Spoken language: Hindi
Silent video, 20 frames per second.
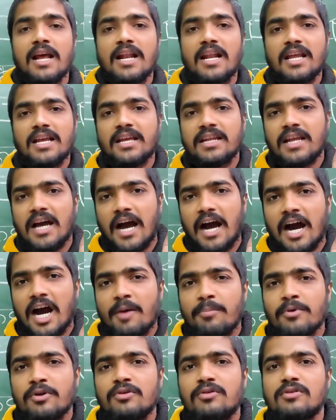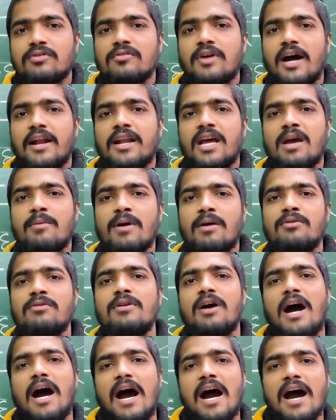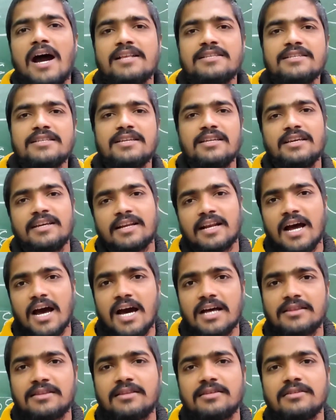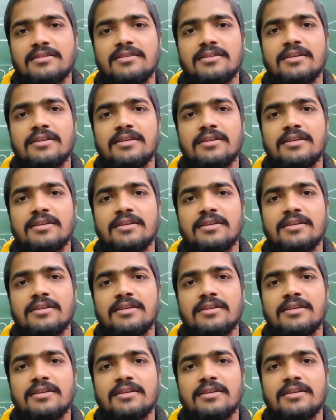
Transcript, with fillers: लेकिन आप लोगों को आना है बाबू आज के रात